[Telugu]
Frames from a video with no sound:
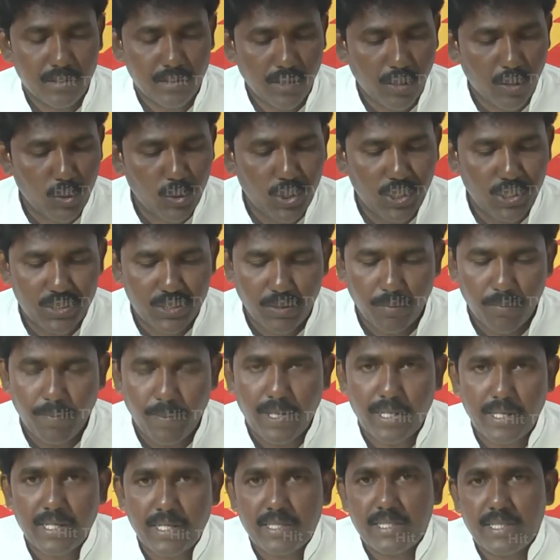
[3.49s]
తెలుగుదేశం
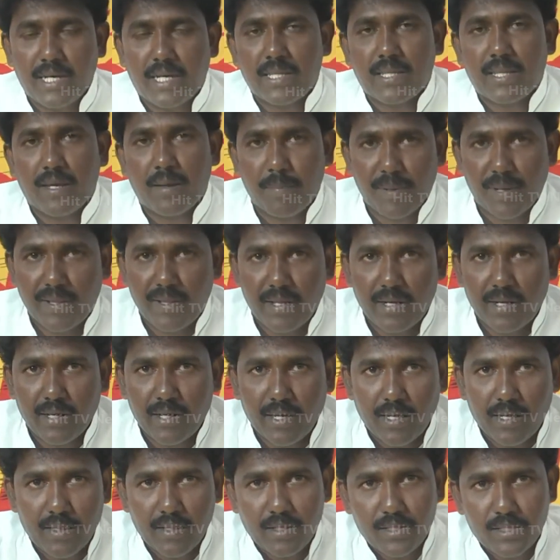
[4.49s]
పార్టీ జాతీయ ప్రధాన
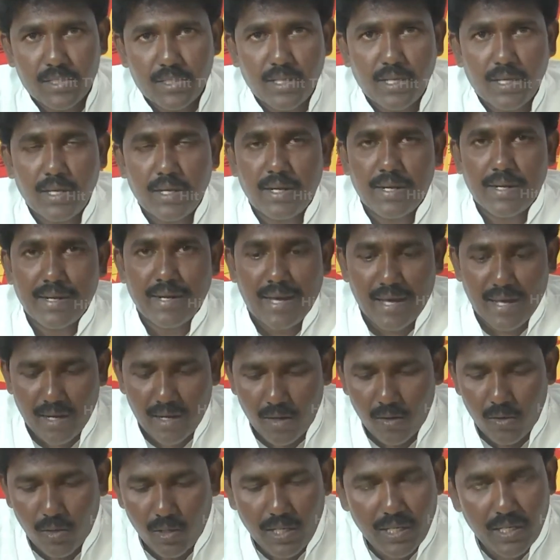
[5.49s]
కార్యదర్శి
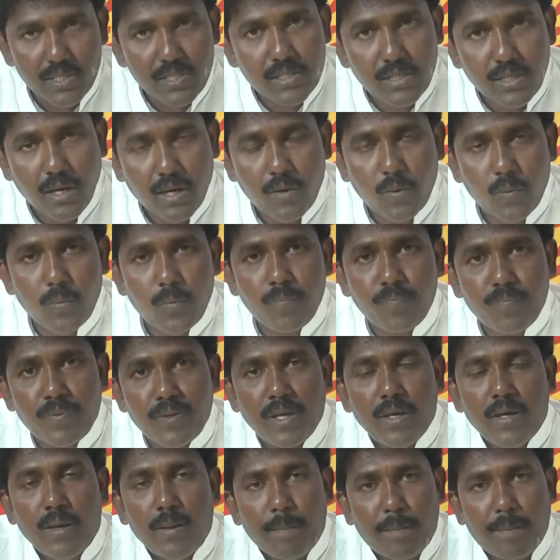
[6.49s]
నారా లోకేష్ గారు
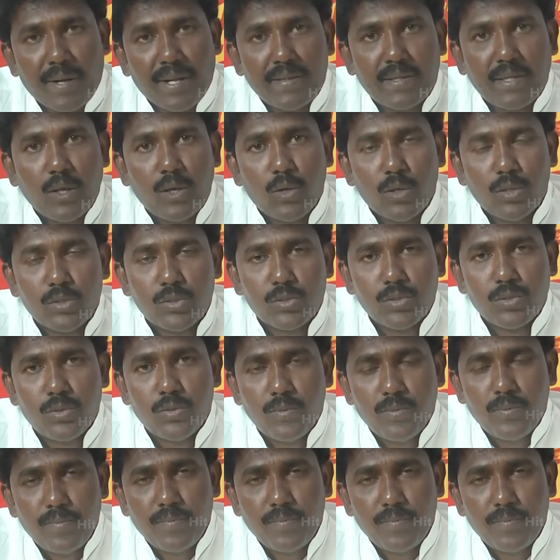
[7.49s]
ప్రతిరోజు